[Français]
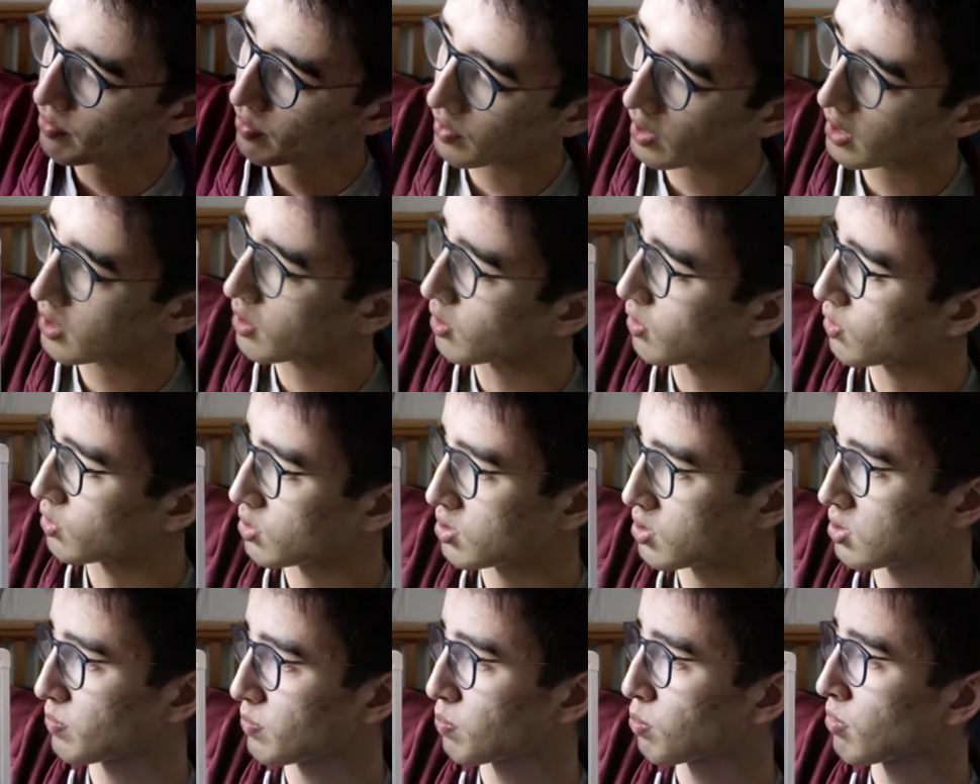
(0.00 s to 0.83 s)

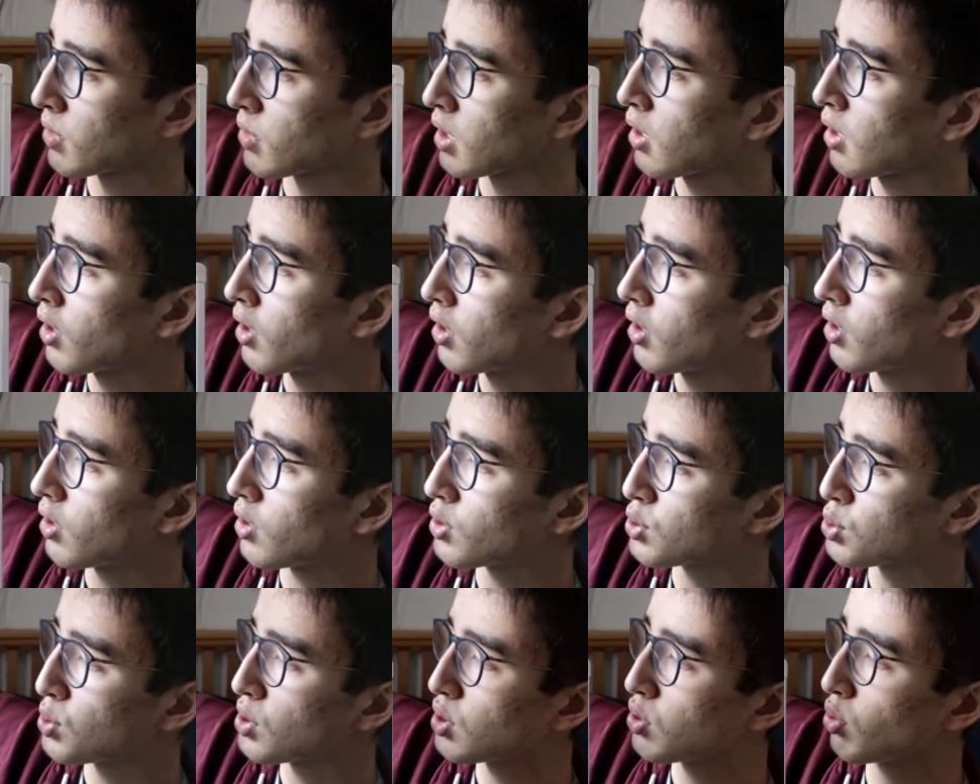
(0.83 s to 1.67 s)
fréquence.
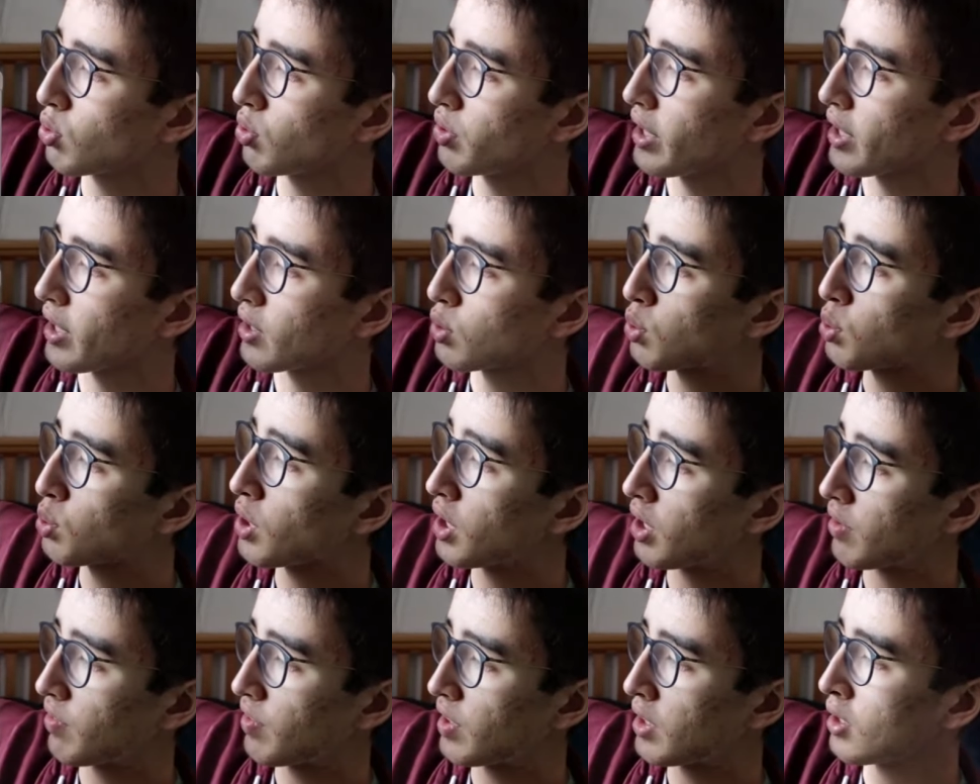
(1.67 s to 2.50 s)
Ensuite, on a
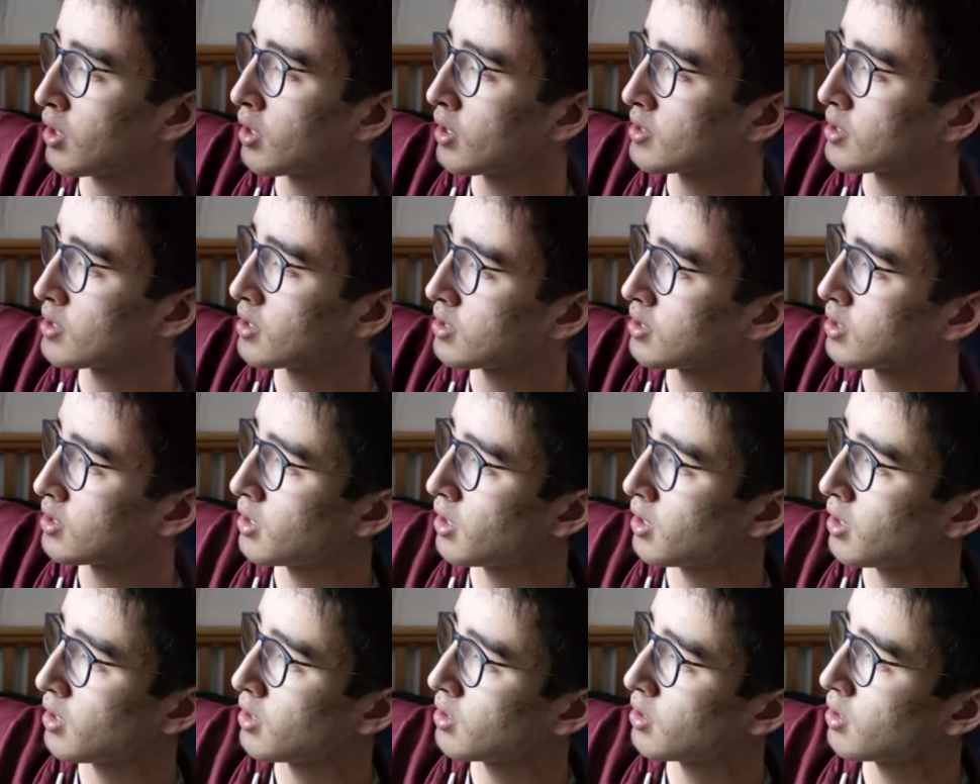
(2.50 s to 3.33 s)
QRV, ça
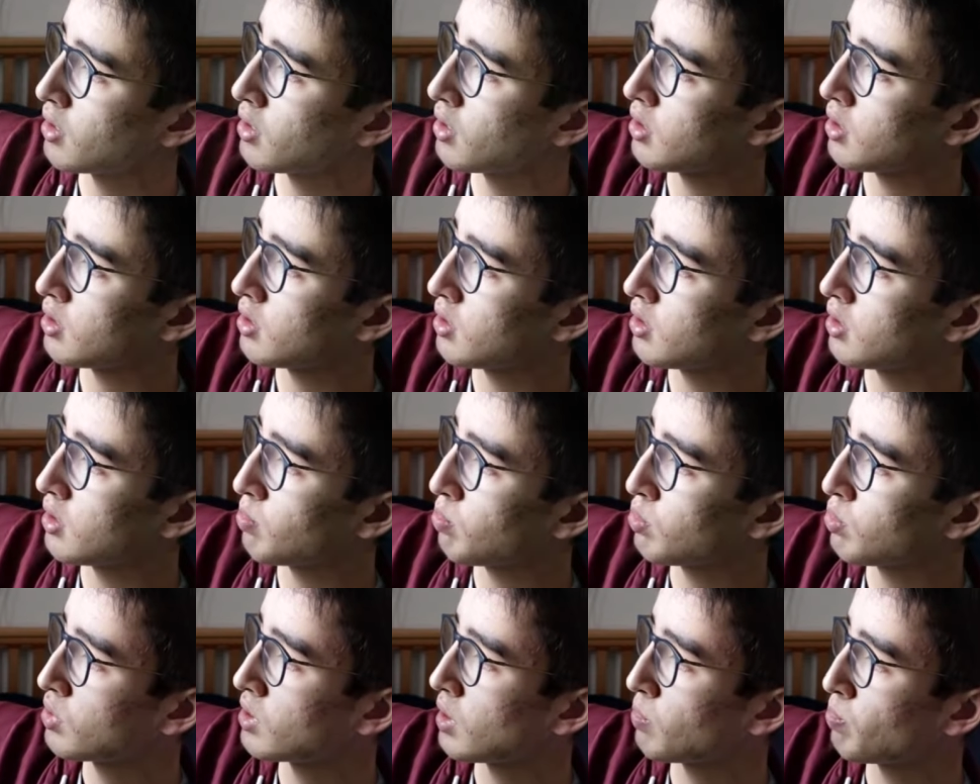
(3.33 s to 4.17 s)
c'est un des,
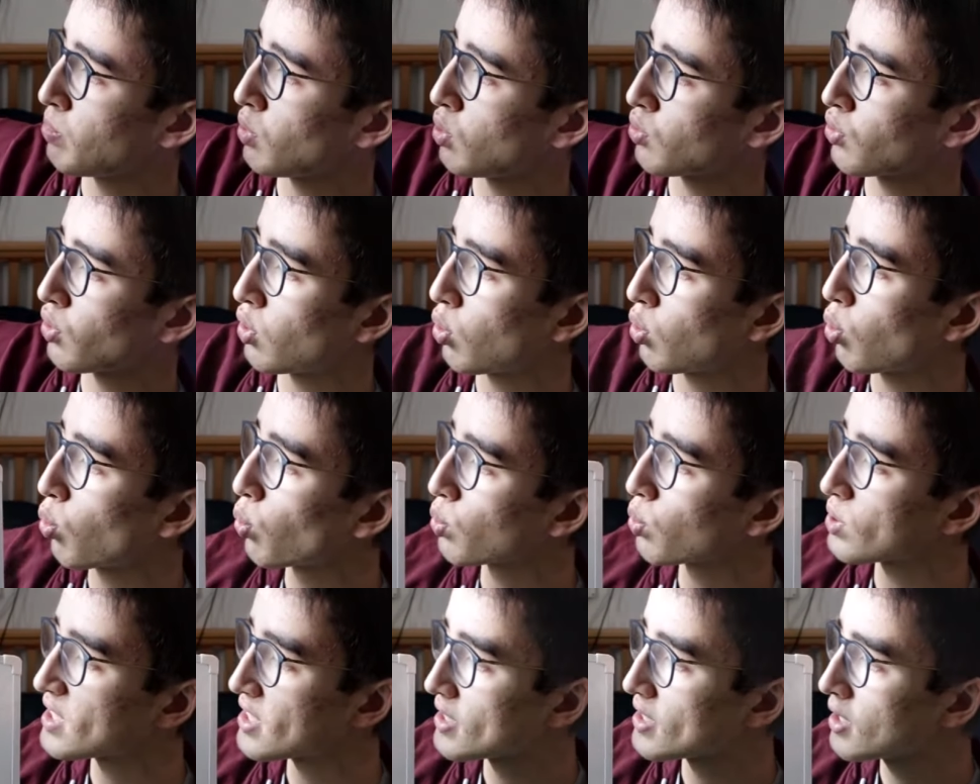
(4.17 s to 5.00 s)
plus importants
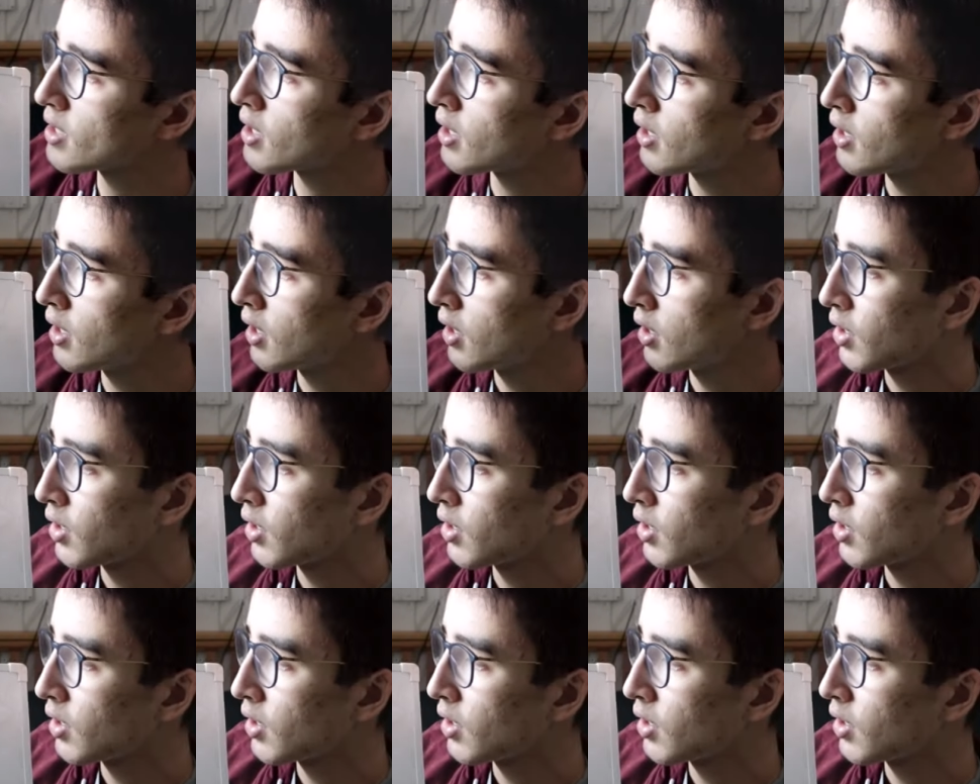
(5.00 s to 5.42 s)
aussi.